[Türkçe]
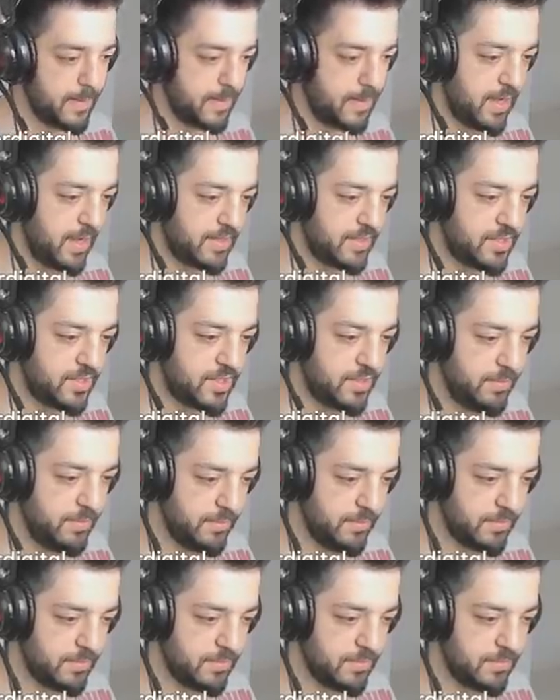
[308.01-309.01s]

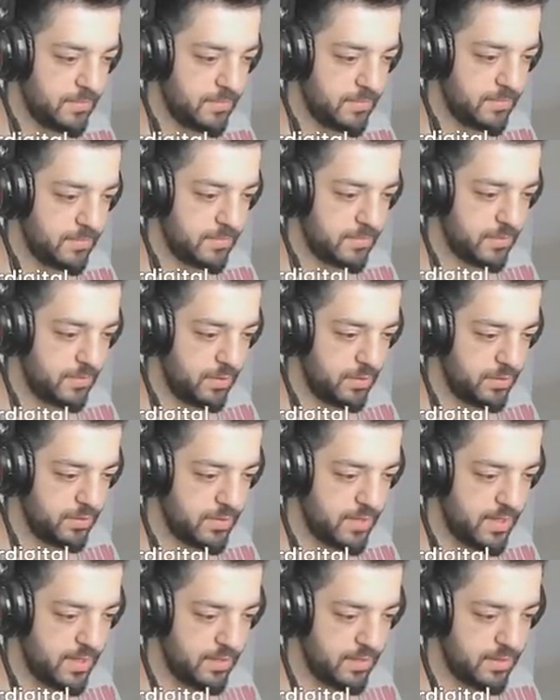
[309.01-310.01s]
Kardeşim ne oldu
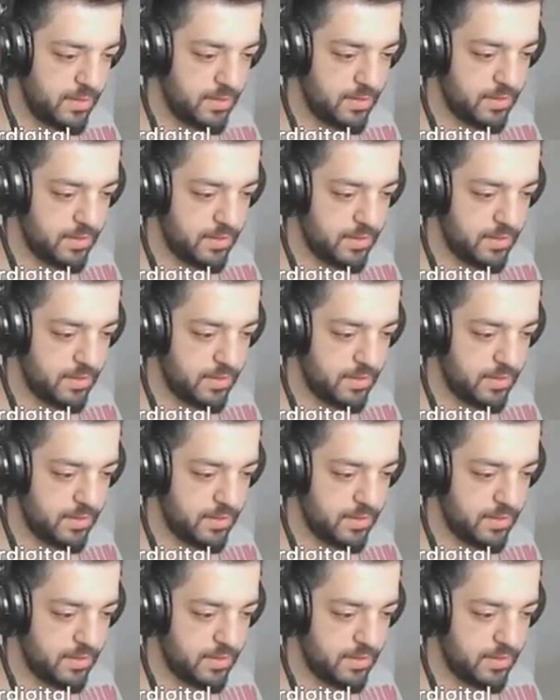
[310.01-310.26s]
ya?